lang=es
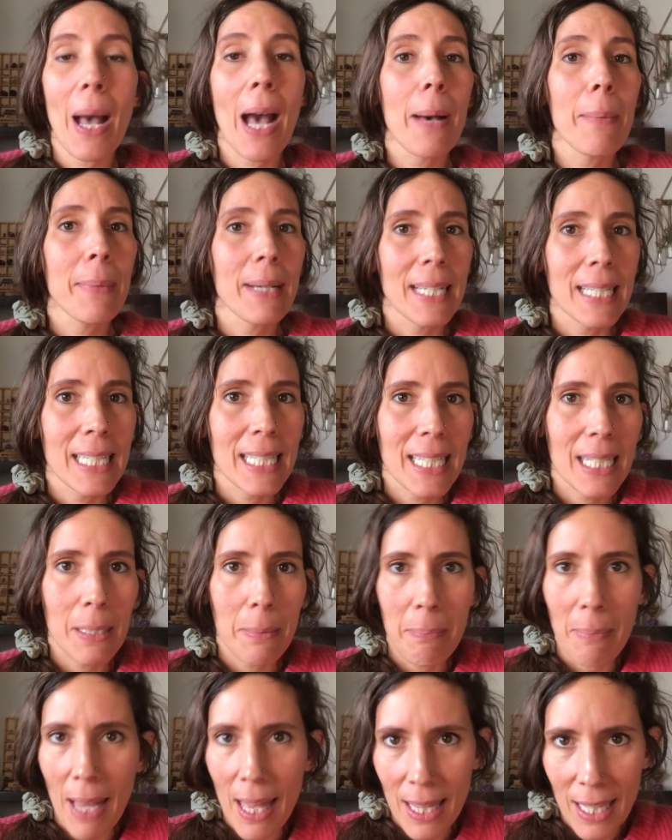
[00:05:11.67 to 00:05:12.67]
Ama es
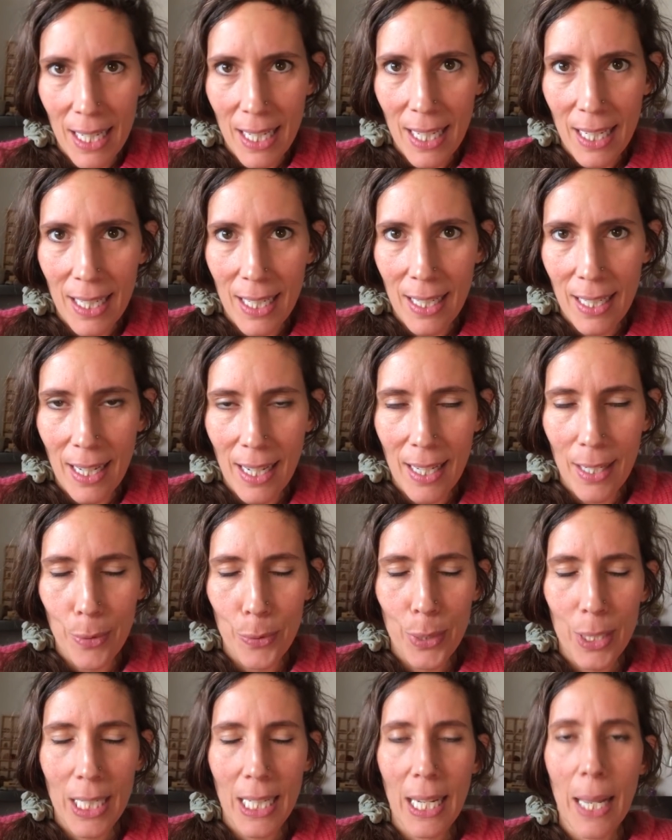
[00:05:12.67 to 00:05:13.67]
madre en
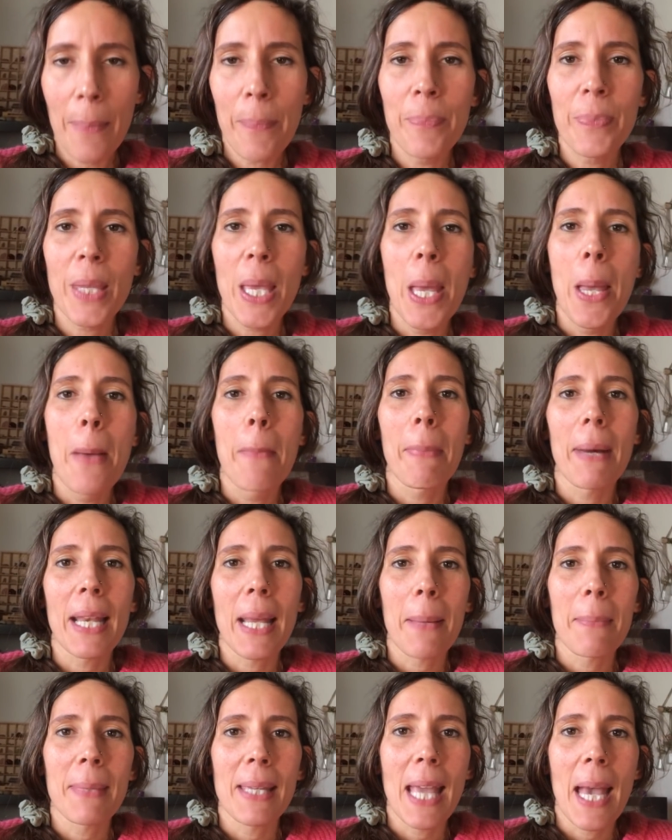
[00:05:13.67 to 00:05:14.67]
euskera.
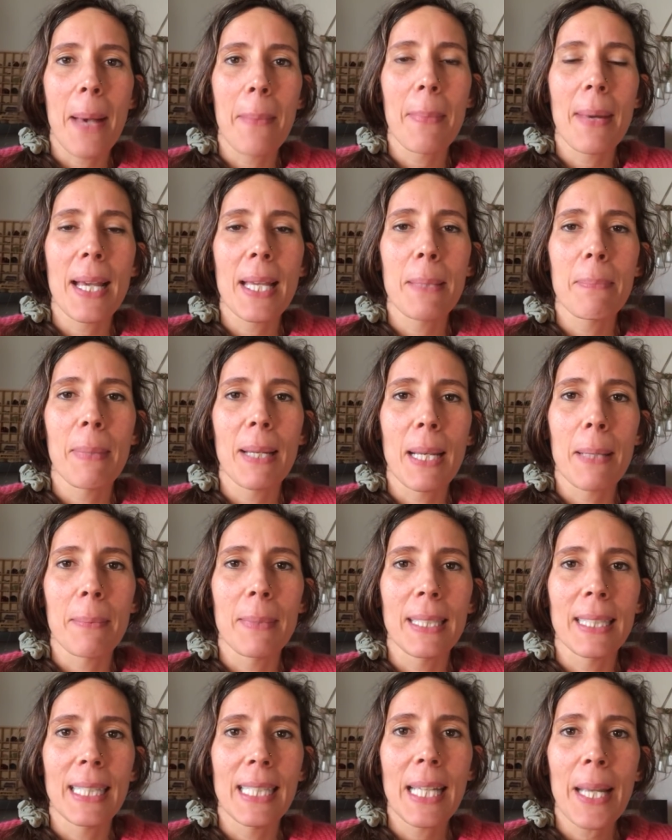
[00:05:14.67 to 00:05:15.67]
Para mi ama y para
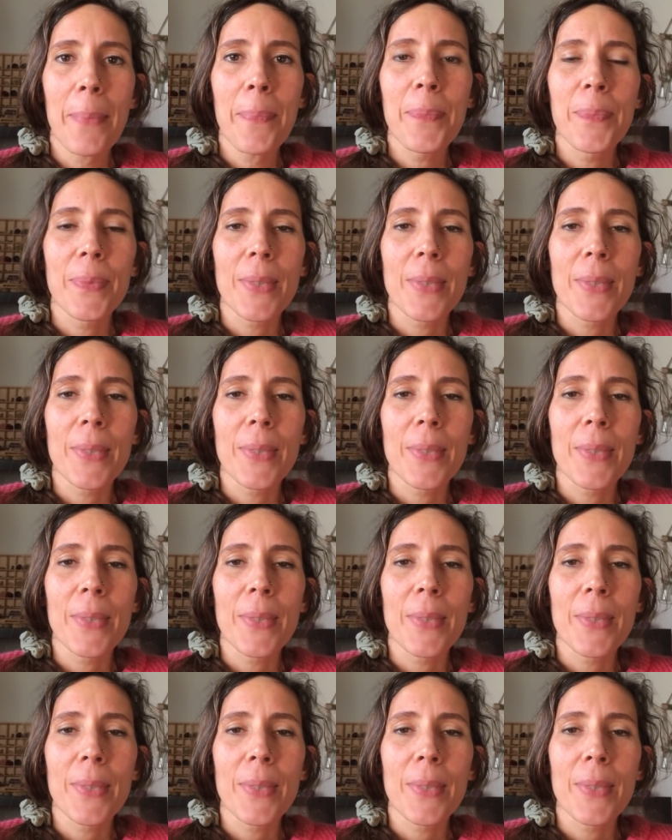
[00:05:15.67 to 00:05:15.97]
mi tía